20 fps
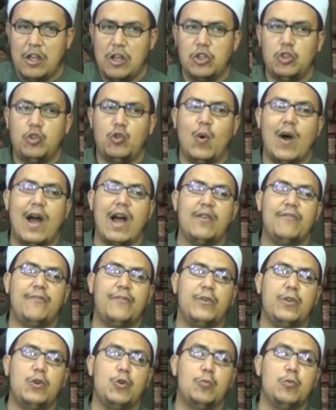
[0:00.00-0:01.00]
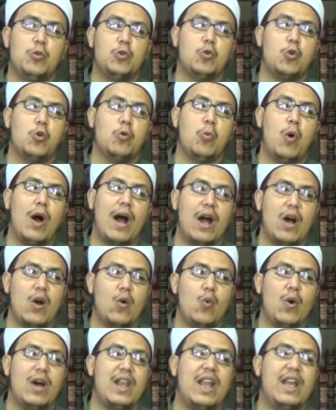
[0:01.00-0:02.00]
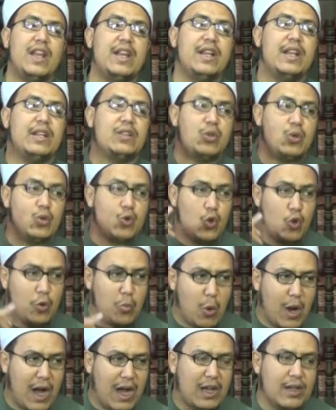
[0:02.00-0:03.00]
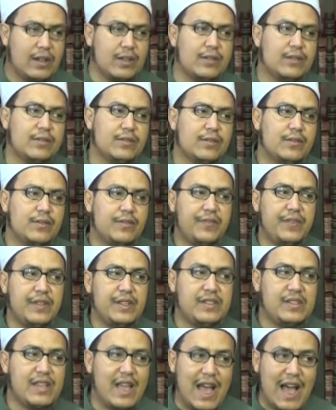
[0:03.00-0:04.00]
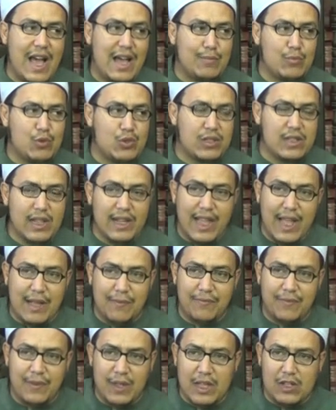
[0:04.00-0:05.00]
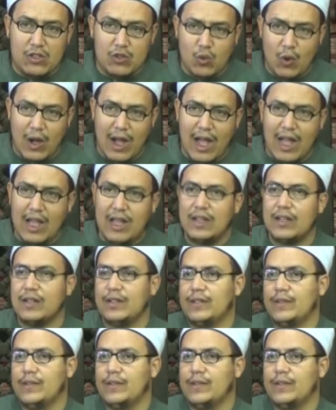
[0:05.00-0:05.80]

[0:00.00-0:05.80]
الدعاء في يوم الجمعه وليله الجمعه في ساعه مستجاب فيها الدعاء